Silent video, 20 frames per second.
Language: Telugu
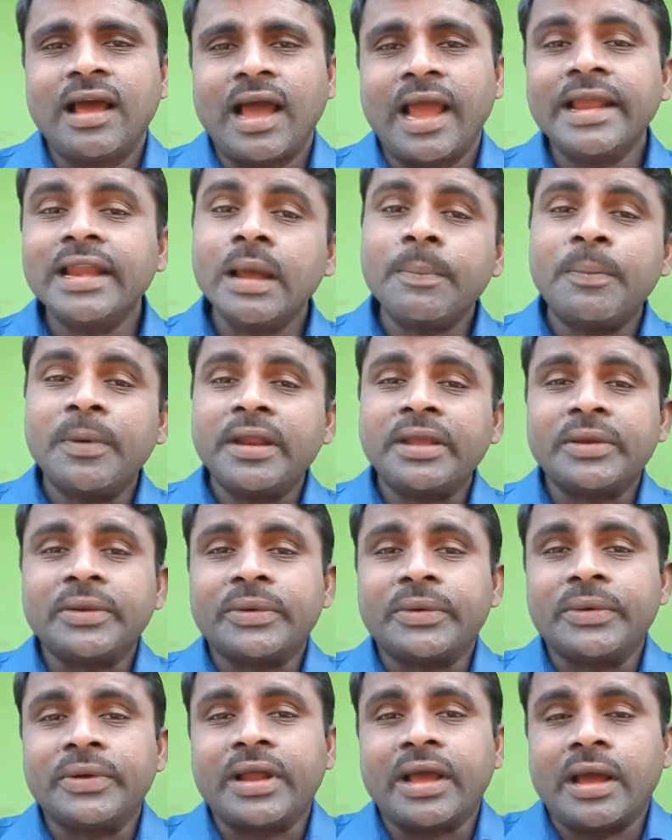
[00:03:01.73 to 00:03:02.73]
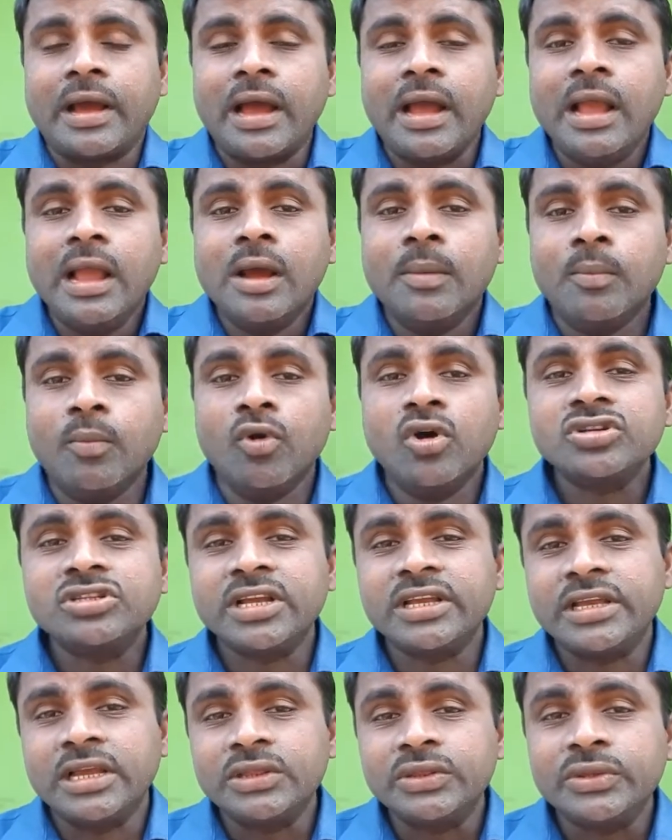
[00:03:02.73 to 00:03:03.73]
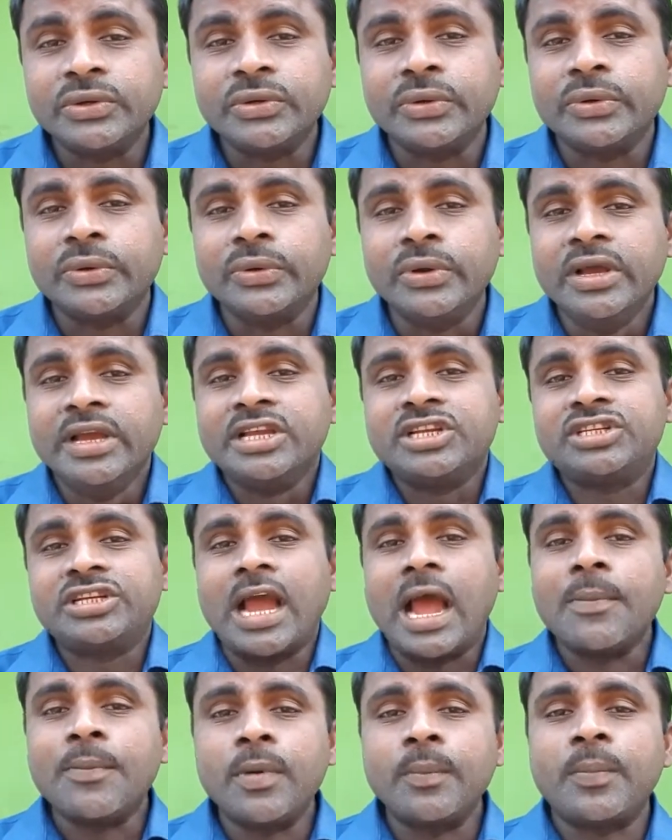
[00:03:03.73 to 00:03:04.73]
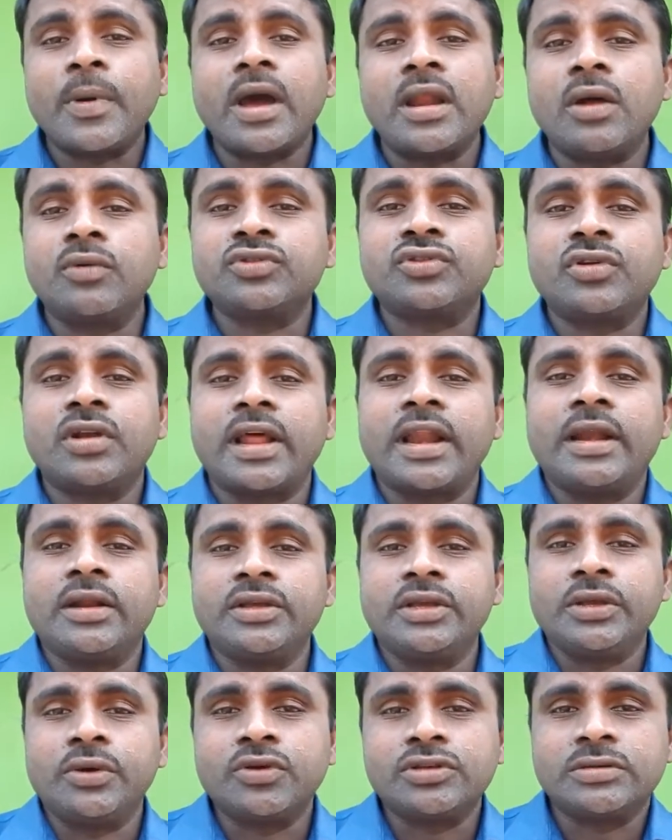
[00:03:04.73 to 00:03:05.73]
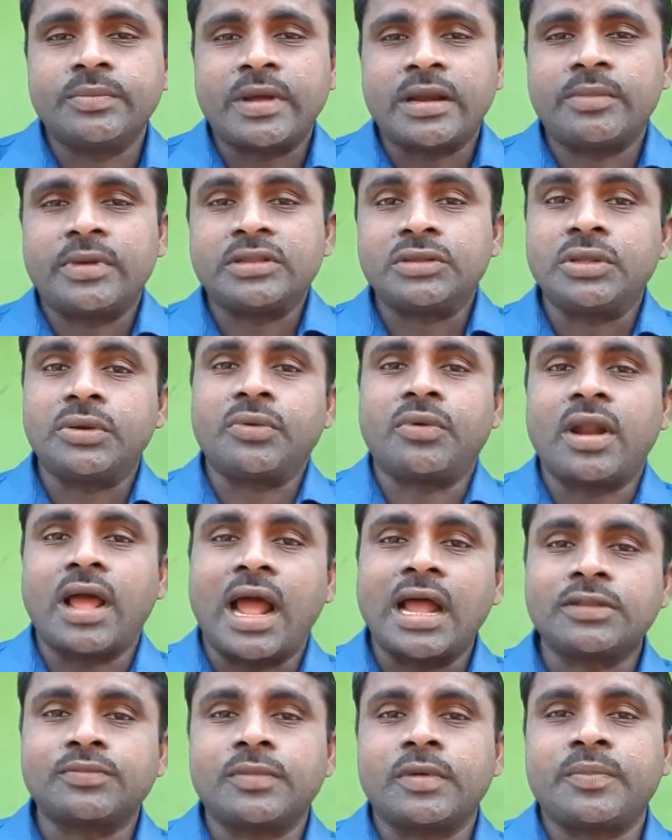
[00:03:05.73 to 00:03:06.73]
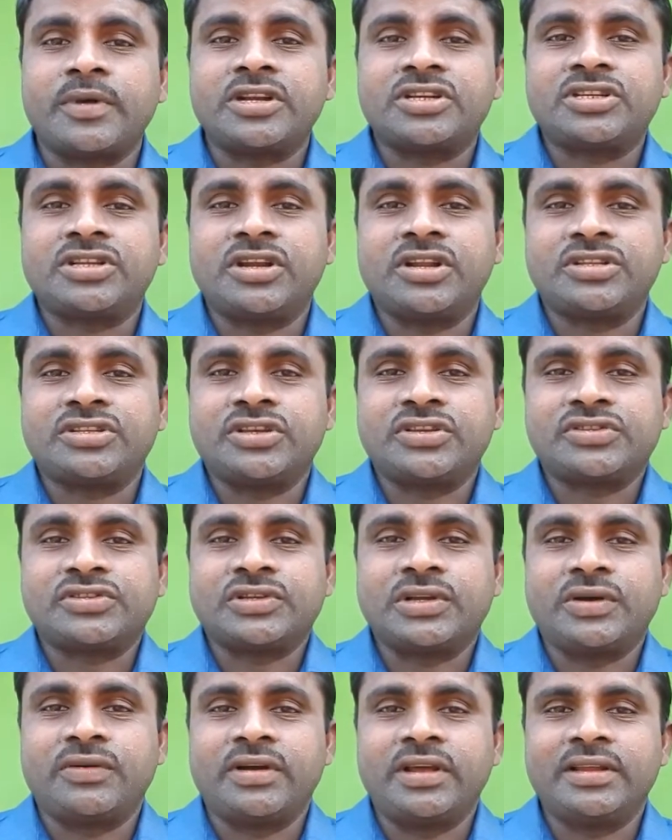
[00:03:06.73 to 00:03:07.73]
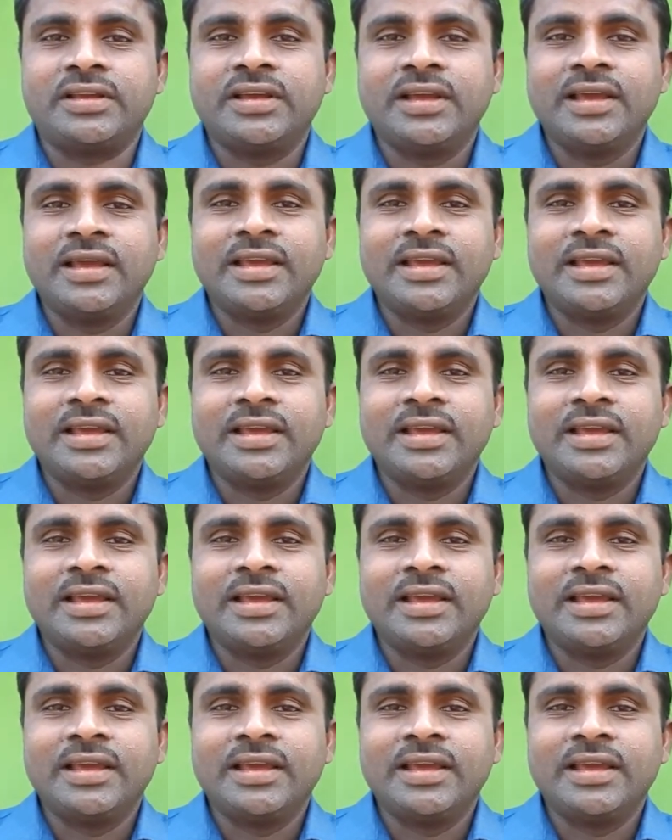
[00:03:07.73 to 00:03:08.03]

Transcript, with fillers: అయినప్పటికీ కూడా మోష ఎందుకు శాపం పాలవుతున్నారని ఈరోజు మనం అందరం కూడా ఆత్మ పరిశీలన చేసుకోవాలి